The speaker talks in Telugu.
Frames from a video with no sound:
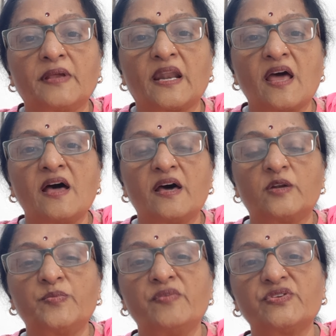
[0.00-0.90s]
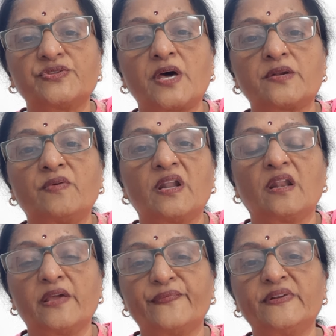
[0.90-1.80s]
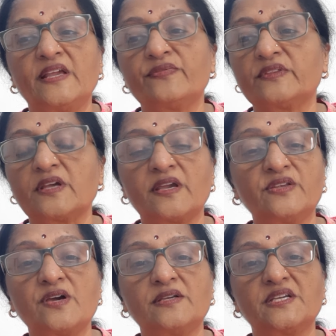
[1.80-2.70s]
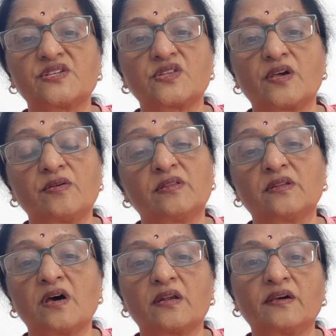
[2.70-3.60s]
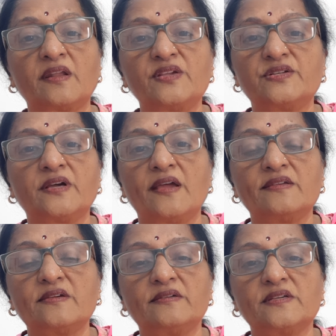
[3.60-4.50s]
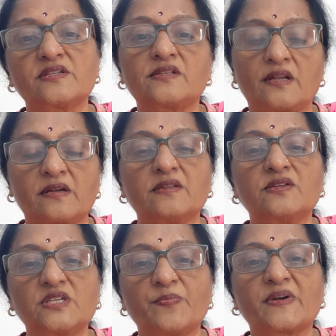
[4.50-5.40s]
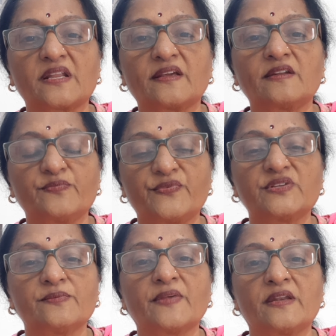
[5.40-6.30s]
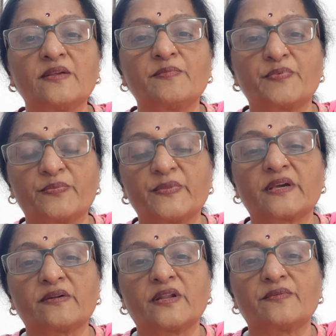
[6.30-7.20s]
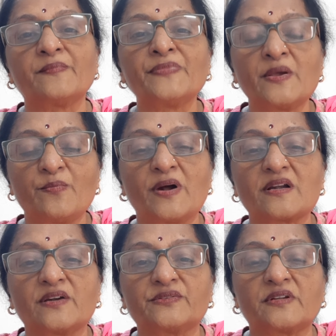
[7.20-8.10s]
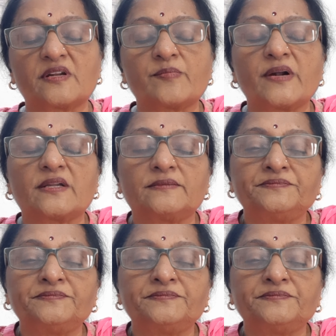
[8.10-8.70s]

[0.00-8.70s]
ఎలా అనుభవిస్తారు వాళ్ళ లైఫ్ని ఎంత ఎంజాయ్ చేస్తారు ఎంత ఆర్గనైజ్డ్గా ఎంజాయ్ చేస్తారు అనేది చెప్పడానికని ఫోన్ అని ఇప్పుడు మీకు నేను మాట్లాడుతున్నాను అనమాట